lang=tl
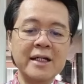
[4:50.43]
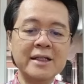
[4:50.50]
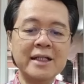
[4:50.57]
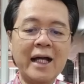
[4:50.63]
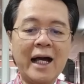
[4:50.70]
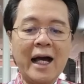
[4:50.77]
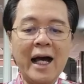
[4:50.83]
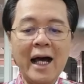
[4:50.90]

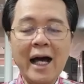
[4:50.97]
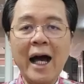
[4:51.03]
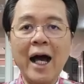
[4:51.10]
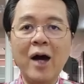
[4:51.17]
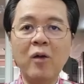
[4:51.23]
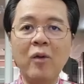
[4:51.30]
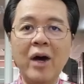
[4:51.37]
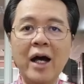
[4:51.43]

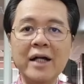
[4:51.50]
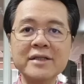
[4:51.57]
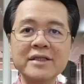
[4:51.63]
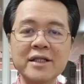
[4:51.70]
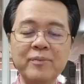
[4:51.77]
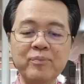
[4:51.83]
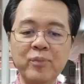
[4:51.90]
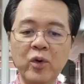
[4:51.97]
Nakakahawa ang
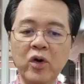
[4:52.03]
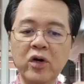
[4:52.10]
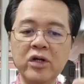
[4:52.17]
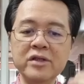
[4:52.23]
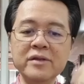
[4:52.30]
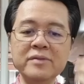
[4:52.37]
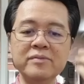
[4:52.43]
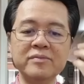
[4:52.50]

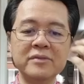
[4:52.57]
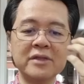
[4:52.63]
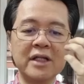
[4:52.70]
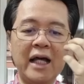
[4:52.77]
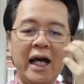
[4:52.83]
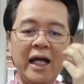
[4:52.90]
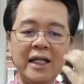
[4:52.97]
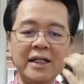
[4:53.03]
sipon
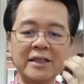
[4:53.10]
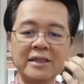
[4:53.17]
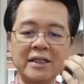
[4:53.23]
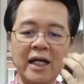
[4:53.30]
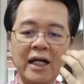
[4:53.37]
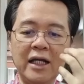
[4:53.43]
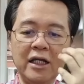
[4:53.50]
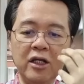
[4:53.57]
galing
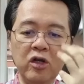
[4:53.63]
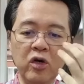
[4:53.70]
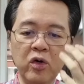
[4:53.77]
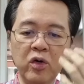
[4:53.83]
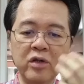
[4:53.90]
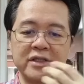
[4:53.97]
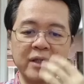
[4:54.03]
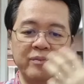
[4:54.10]
sa
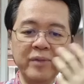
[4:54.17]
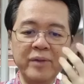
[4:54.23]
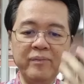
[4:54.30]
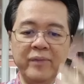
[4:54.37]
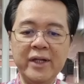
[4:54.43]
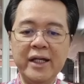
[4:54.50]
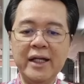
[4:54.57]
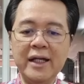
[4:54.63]
ilong, sa
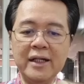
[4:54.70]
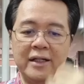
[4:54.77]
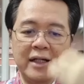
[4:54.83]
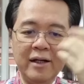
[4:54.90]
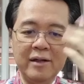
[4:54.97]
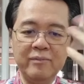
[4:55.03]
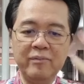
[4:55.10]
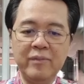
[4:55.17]
bibig,
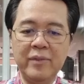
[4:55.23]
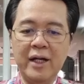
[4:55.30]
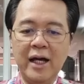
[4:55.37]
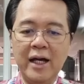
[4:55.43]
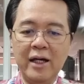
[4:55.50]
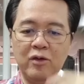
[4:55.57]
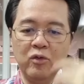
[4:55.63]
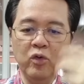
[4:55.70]
yung,
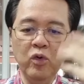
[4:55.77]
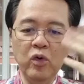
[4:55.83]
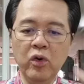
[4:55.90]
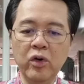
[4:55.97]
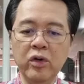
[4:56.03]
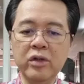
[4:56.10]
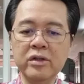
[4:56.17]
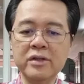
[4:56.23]
yung
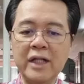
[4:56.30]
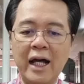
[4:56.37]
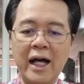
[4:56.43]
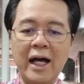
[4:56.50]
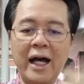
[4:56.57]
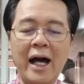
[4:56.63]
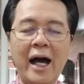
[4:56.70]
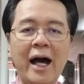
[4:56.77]
uhog,
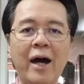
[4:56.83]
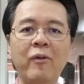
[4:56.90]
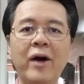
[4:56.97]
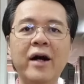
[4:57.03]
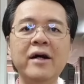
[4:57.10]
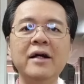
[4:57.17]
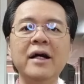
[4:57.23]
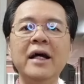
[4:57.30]

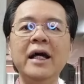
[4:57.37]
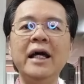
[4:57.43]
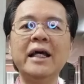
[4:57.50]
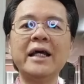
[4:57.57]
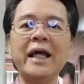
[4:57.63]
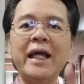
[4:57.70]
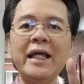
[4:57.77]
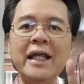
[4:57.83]
nakakahawa.
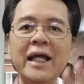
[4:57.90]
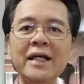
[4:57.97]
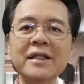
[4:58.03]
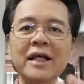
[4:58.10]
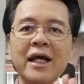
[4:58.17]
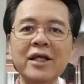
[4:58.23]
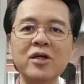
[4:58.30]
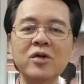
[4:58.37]

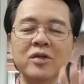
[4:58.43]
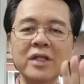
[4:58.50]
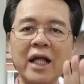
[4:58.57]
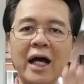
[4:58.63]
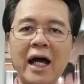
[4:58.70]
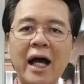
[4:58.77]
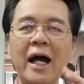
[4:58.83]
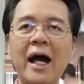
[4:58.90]
Kailan kayo
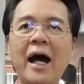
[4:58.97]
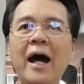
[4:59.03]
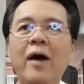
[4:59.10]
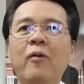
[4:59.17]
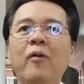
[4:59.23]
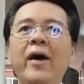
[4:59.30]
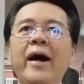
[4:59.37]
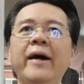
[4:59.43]

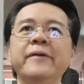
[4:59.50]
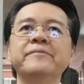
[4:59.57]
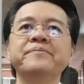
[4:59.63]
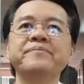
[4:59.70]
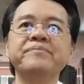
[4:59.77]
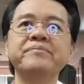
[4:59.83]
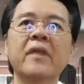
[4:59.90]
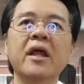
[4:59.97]
nakakahawa?
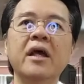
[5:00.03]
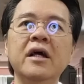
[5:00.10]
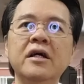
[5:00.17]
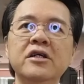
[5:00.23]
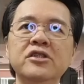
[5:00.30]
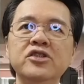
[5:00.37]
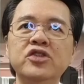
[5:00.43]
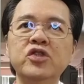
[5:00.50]

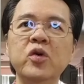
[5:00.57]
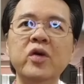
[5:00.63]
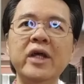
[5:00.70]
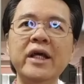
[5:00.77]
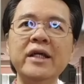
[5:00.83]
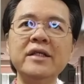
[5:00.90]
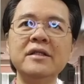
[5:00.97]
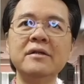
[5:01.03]

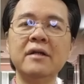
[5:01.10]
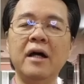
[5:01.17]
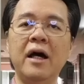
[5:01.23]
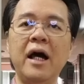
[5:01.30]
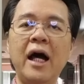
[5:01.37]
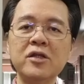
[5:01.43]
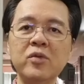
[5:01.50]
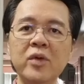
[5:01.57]
During,
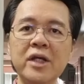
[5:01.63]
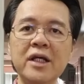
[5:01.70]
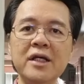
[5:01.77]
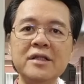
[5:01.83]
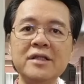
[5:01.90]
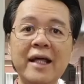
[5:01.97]
actually,